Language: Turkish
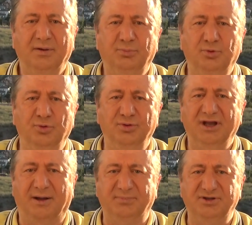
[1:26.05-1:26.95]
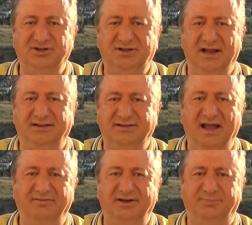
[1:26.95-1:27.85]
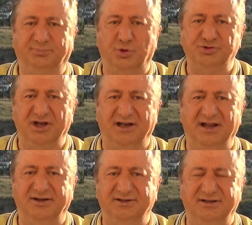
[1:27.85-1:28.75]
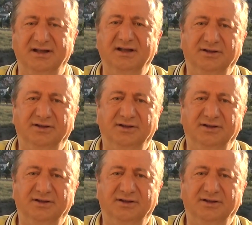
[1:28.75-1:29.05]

bu yap işlet devlet projeleri